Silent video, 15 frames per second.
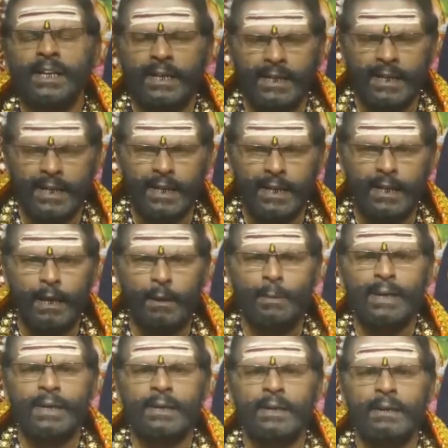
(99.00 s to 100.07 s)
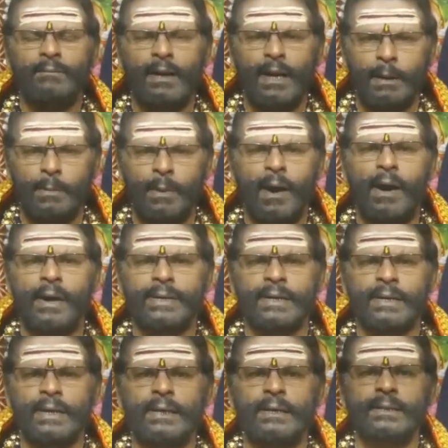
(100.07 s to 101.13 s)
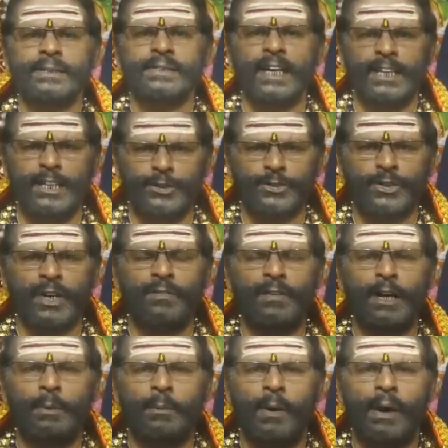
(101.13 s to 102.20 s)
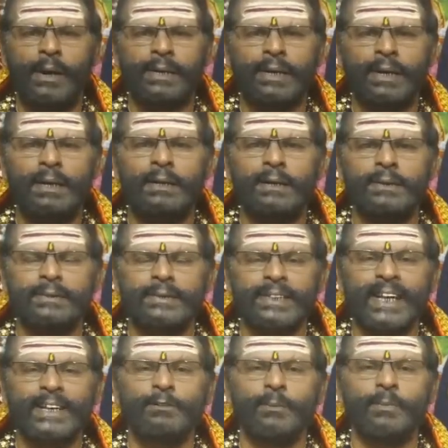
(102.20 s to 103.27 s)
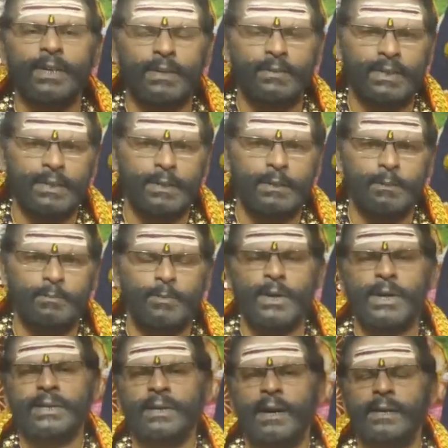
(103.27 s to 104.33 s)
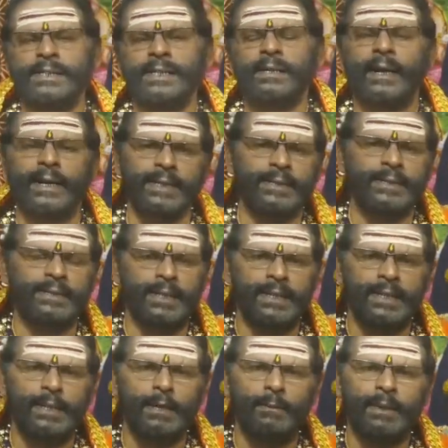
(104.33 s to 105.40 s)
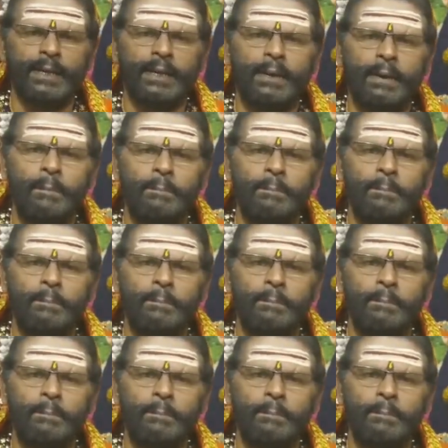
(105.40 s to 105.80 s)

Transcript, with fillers: சனிக்கிழமை வழிபாடுகள் சனீஸ்வர வழிபாடுகள் நிறைவு பெறுவது புரட்டாசி கடைசி சனிக்கிழமை